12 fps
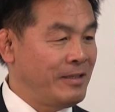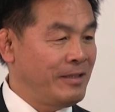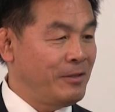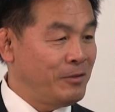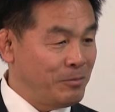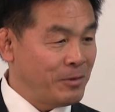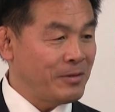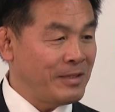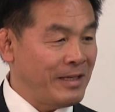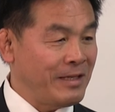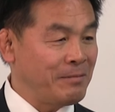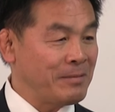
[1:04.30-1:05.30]
いるもの
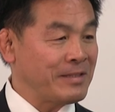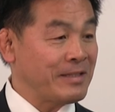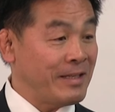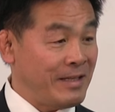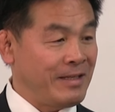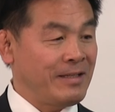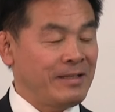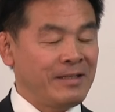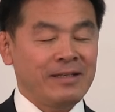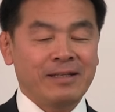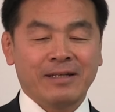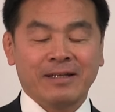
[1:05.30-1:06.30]
でありますから、
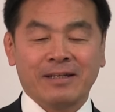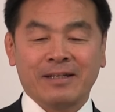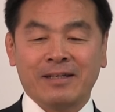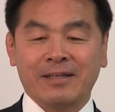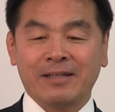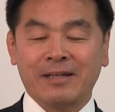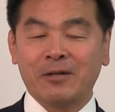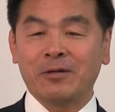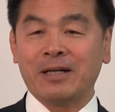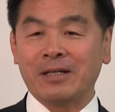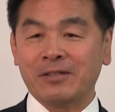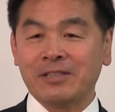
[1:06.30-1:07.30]
芸
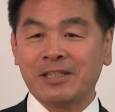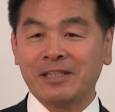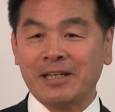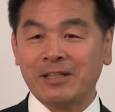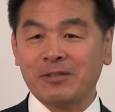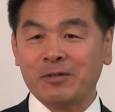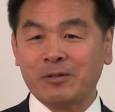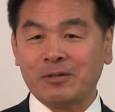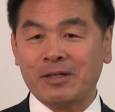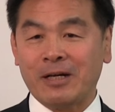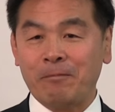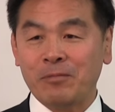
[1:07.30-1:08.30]
能界のしきたりというこ
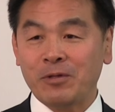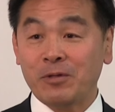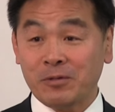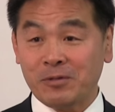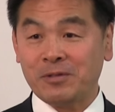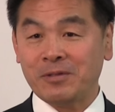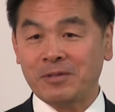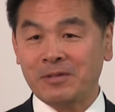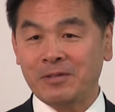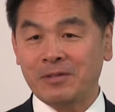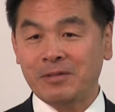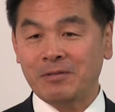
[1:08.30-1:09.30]
とはよく
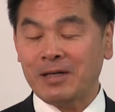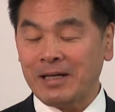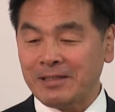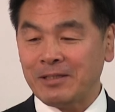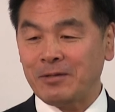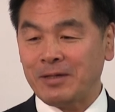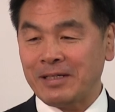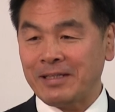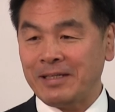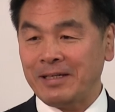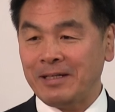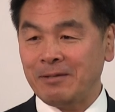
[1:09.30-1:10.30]
分かっているわけ
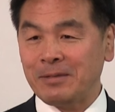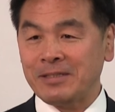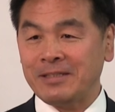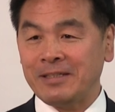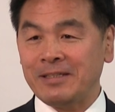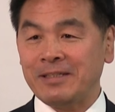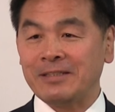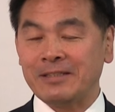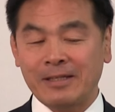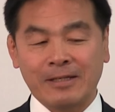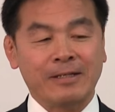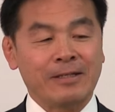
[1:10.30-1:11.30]
でありましてです
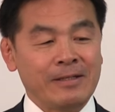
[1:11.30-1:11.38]
ね、